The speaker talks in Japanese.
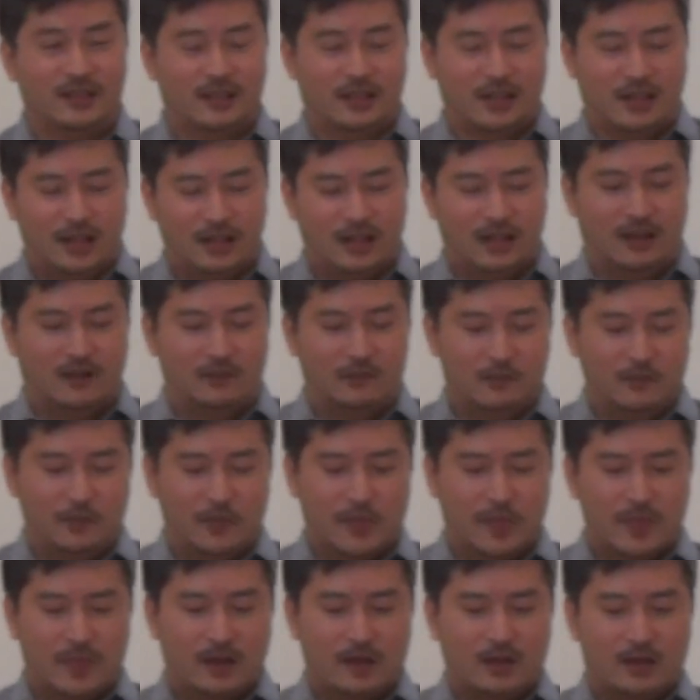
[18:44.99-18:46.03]
たら
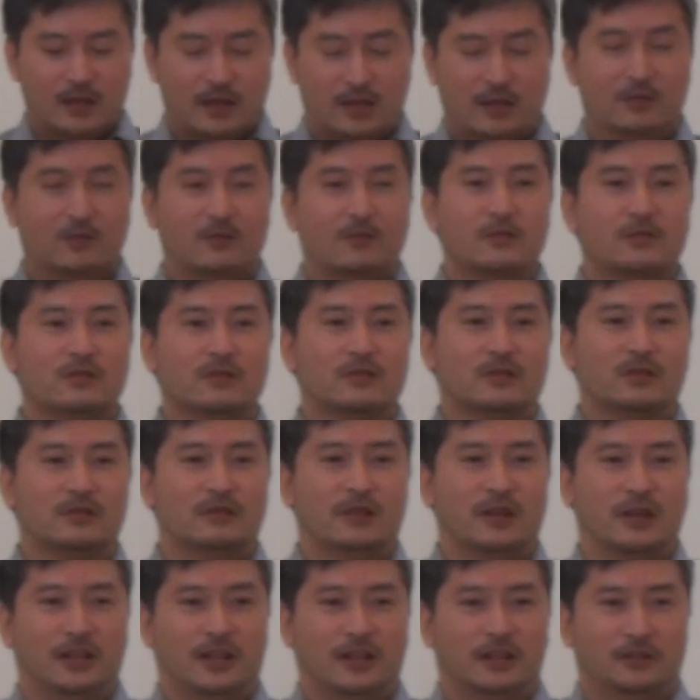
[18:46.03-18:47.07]
祈ろうって言
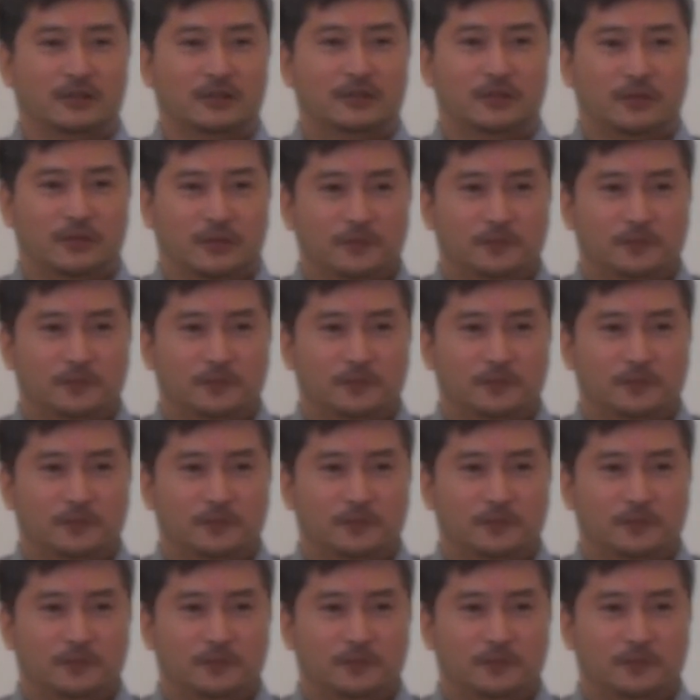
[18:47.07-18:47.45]
われたんですよ